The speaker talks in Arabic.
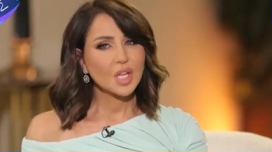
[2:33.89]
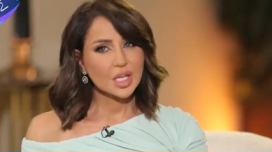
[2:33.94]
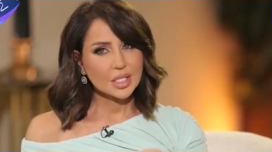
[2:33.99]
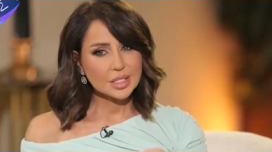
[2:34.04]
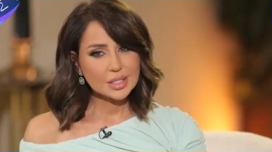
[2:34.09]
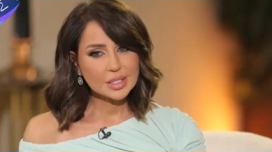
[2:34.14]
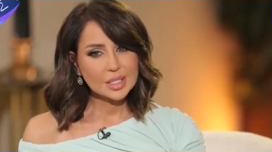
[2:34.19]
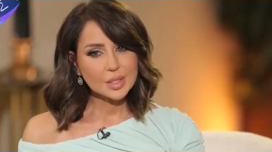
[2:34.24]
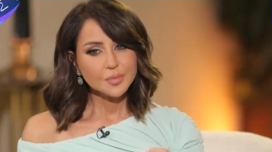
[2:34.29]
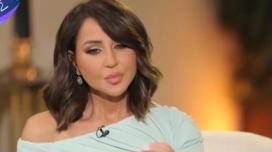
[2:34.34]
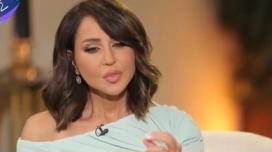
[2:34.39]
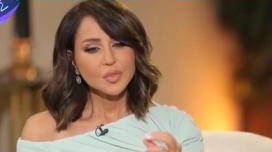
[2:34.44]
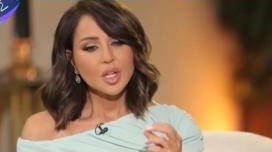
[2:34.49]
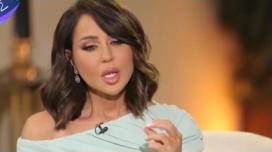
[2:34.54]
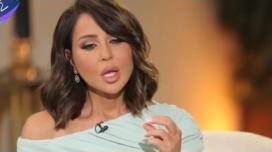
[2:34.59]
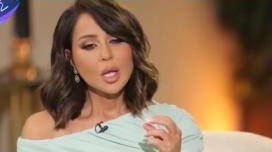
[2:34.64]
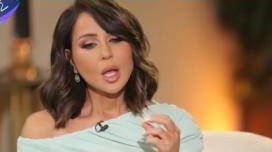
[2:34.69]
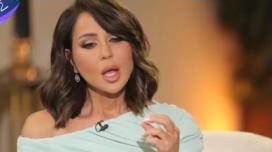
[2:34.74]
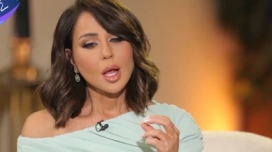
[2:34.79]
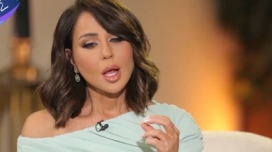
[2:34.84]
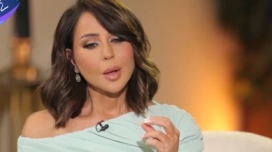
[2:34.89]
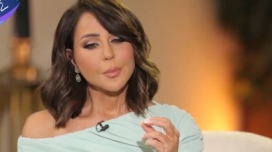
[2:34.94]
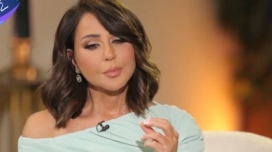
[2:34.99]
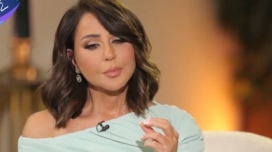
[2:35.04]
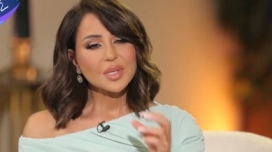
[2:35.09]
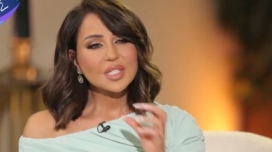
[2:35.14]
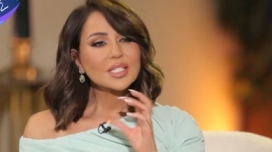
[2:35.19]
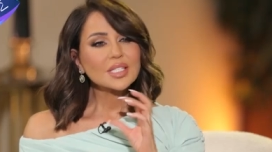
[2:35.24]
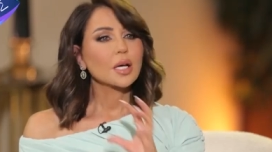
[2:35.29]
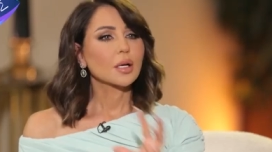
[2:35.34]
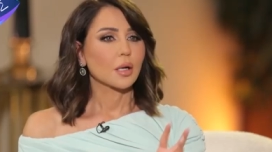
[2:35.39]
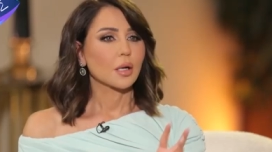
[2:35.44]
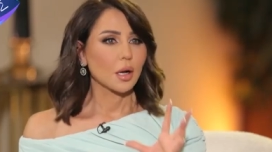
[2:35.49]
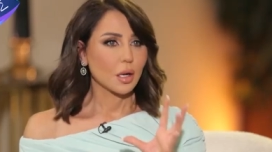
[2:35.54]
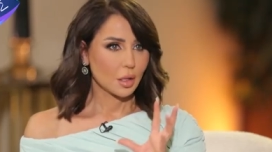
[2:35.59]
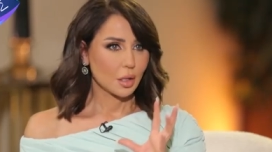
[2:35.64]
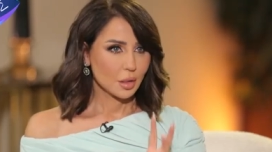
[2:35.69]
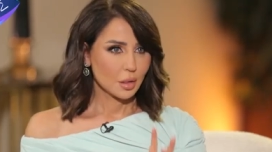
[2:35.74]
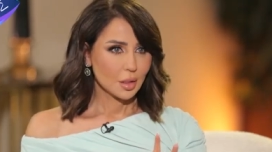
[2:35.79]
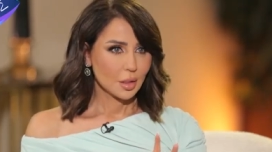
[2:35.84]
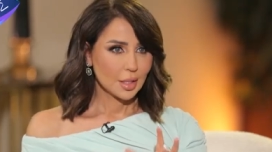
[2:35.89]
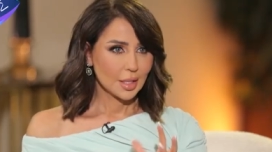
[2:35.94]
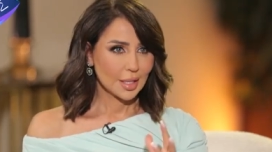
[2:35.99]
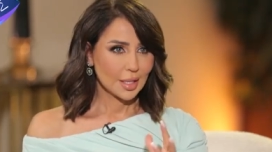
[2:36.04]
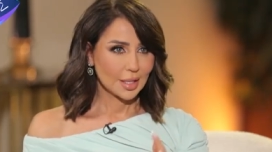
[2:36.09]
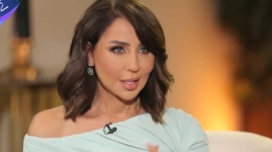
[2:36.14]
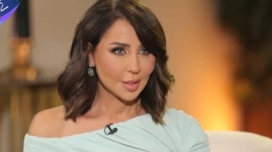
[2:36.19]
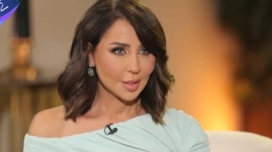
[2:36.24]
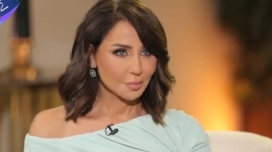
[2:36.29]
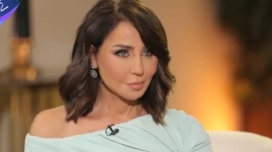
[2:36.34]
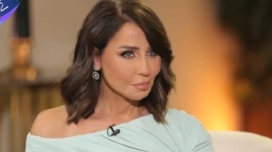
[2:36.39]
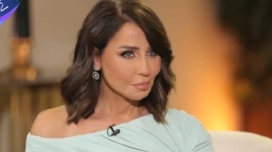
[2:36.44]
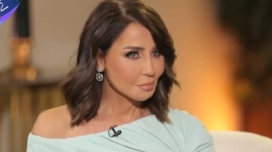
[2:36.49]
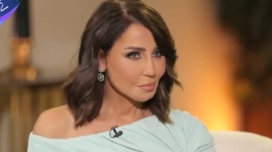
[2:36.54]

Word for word: نانسي بصراحة هيك